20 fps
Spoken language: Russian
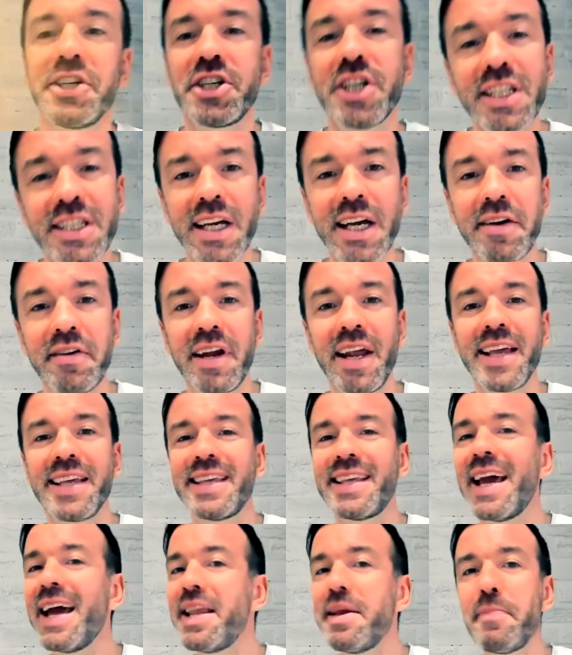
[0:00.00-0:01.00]
Честно говоря,
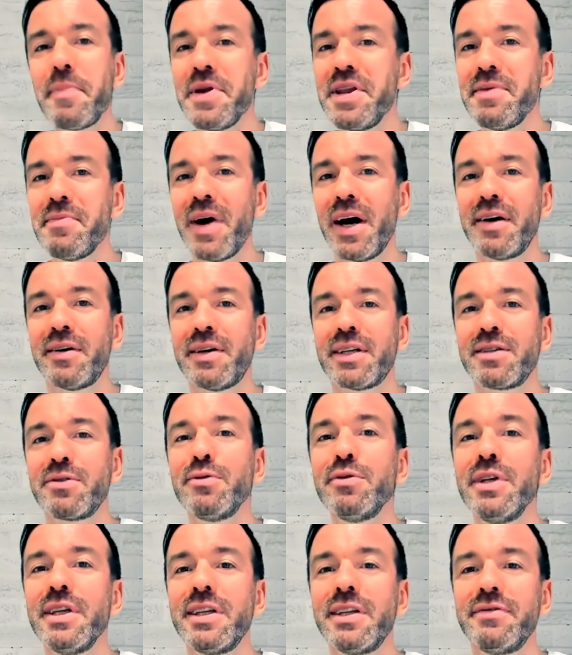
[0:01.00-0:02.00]
я не понимаю,
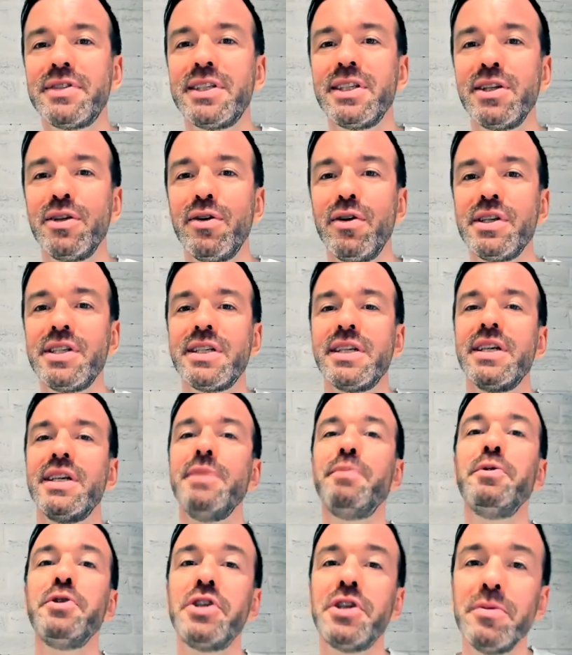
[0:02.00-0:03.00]
откуда это взялось
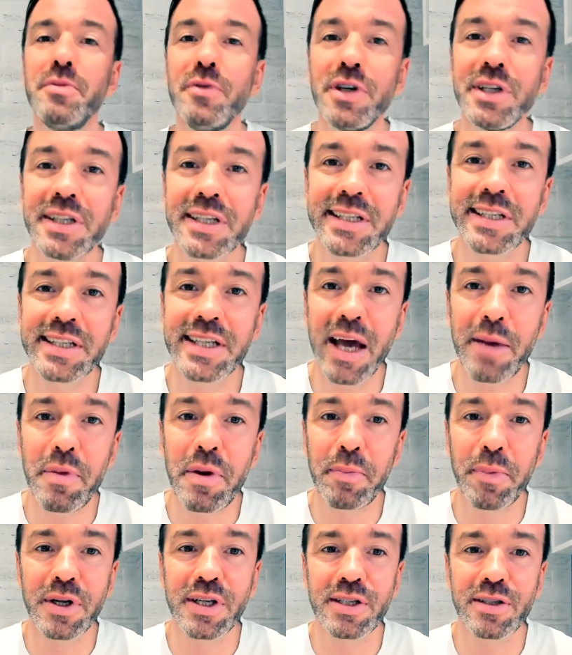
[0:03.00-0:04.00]
и почему это с нами
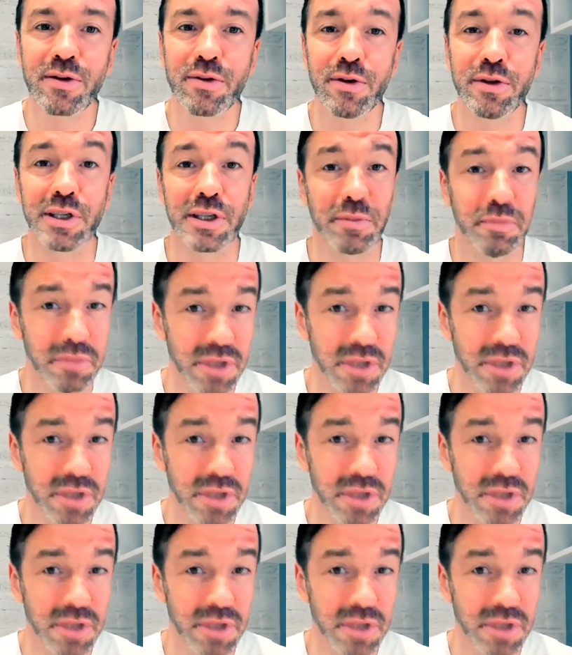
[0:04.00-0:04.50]
происходит.